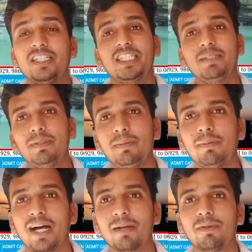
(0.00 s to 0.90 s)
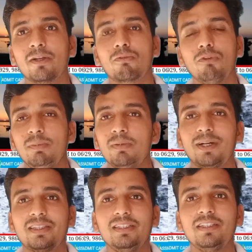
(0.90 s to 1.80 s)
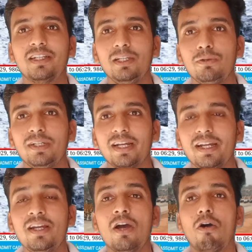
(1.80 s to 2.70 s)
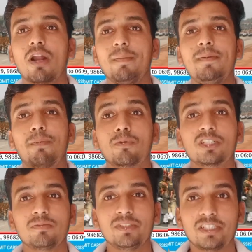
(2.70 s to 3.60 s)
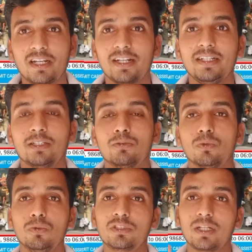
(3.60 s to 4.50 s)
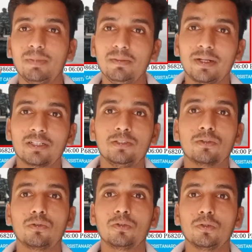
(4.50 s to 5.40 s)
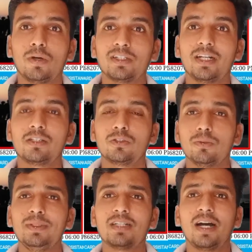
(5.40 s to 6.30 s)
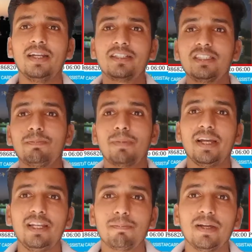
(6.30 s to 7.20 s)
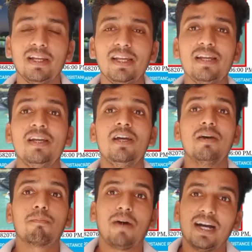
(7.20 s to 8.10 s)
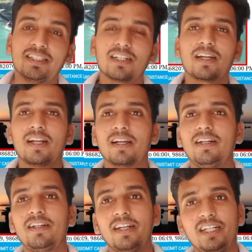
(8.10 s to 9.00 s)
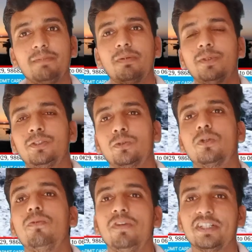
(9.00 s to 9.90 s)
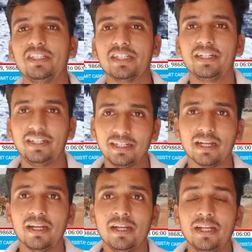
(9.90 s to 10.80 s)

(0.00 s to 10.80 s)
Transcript: किसी भी विभाग में अगर कोई भी भर्ती निकली हुई है और अभी प्रोसेस में चल रही है तो उन सभी भर्तियों को 2024 आने से पहले पहले फाइनल करा के ट्रेनिंग पे बच्चों को भेज देंगे ठीक है